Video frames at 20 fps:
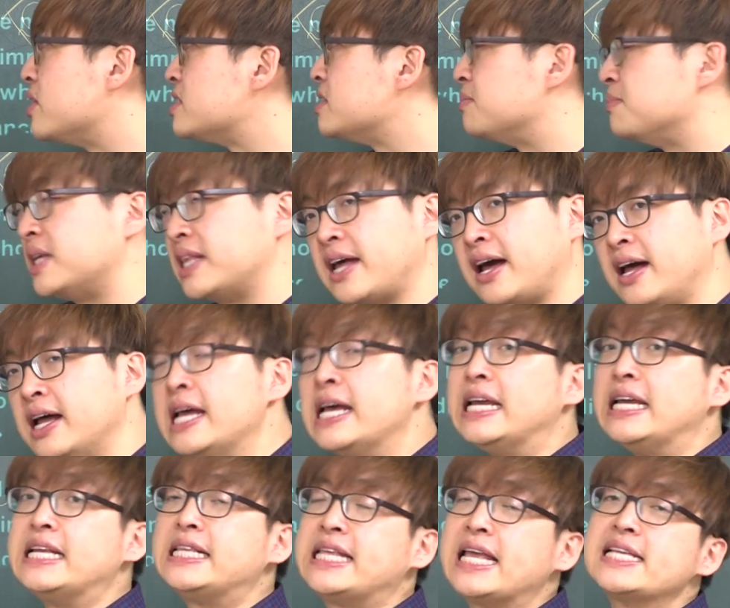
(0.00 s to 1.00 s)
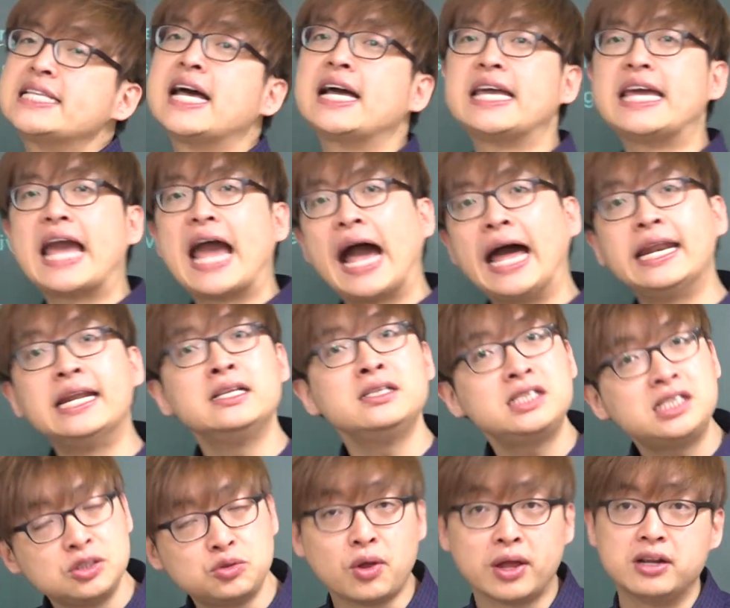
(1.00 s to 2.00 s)
했습니다. 이 대상이
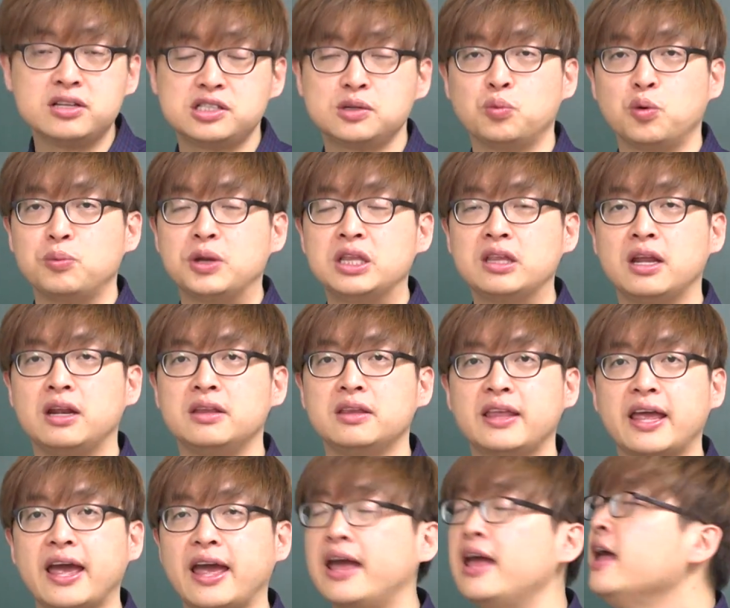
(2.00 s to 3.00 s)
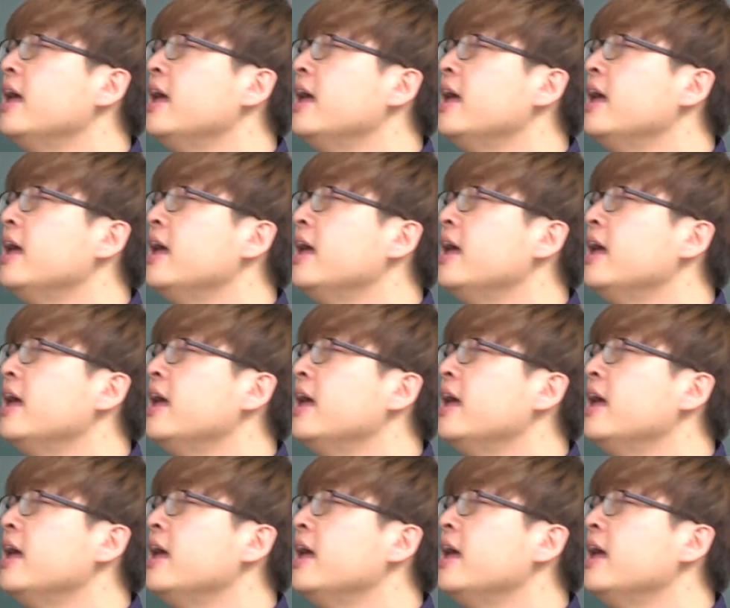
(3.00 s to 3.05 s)
하는지 되는지 보면 되는데